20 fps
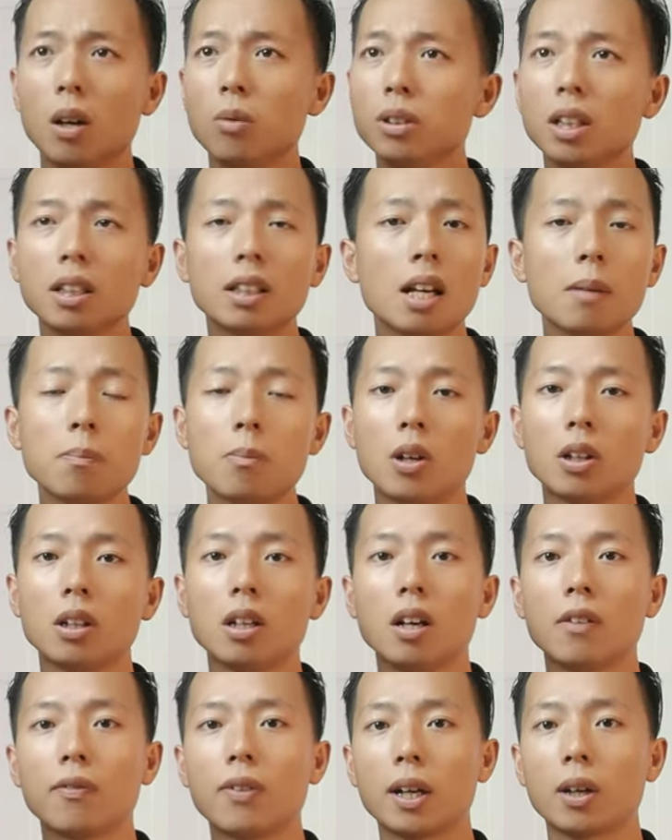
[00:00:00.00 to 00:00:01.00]
Không nhất thiết mọi
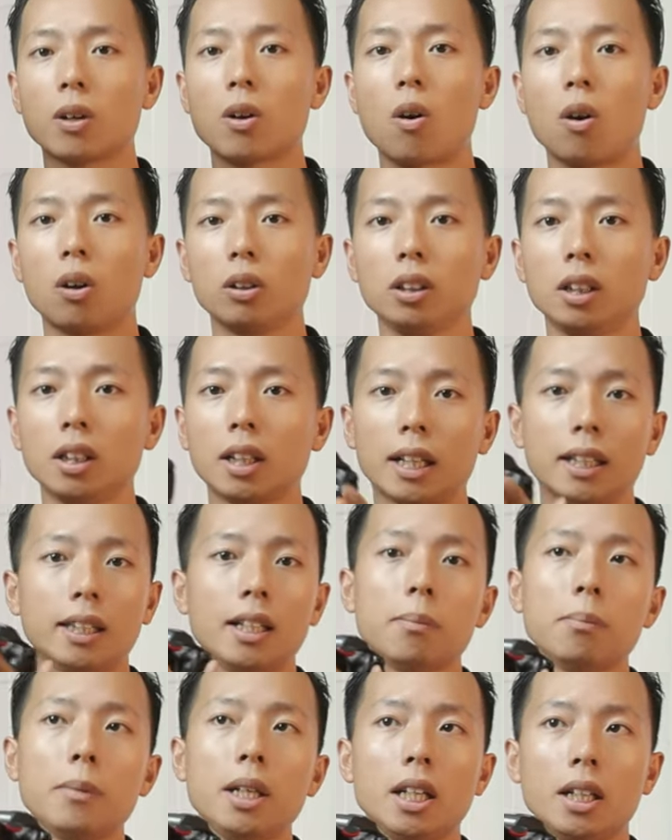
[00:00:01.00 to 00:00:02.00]
người phải có những cái
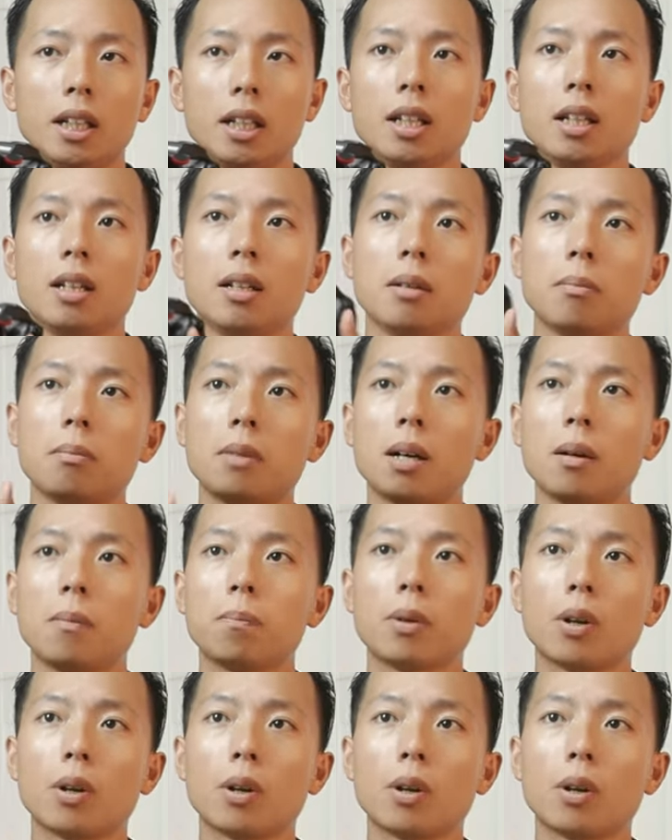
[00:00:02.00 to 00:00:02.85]
thiết bị mà